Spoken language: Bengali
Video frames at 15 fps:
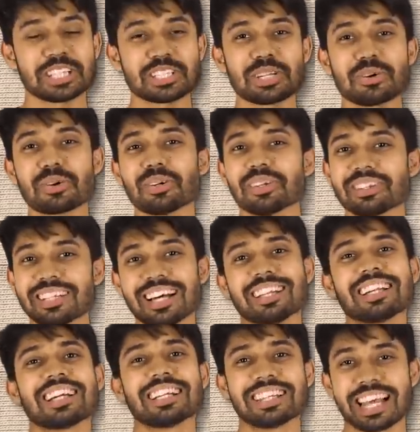চেষ্টা করো
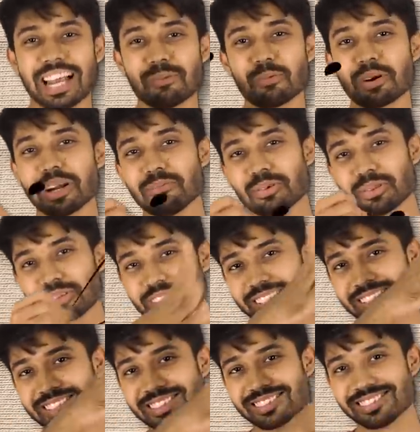তাদেরকে তেলাপোকার মতো যে
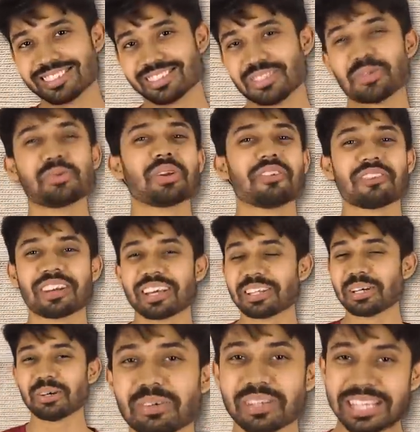ছুঁড়ে ফেলে
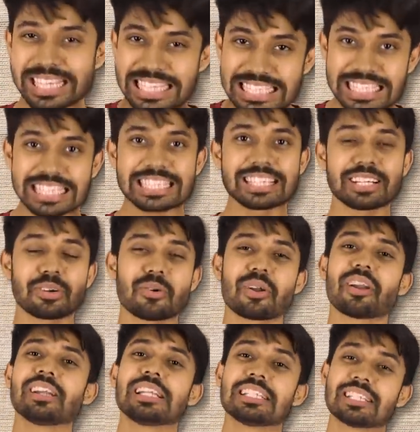দাও নিজের যেটা
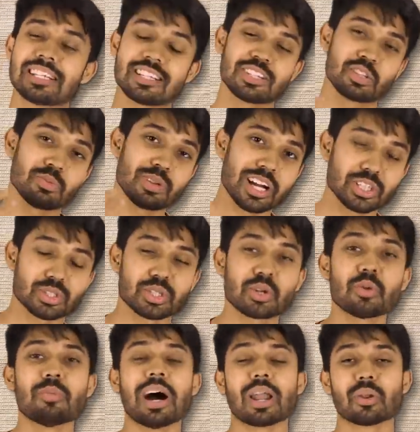করার ইচ্ছা যে তুমি
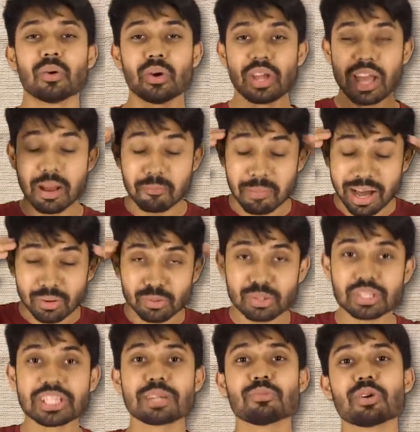আসলেও ভালো মানুষ
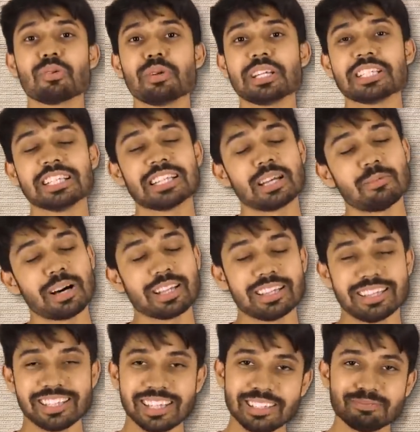কি বলবে এই চিন্তা বাদ
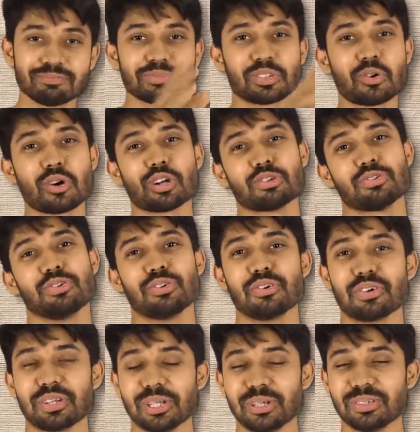দিয়ে করা শুরু
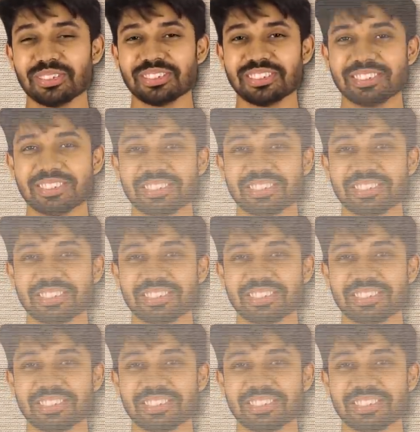করে দাও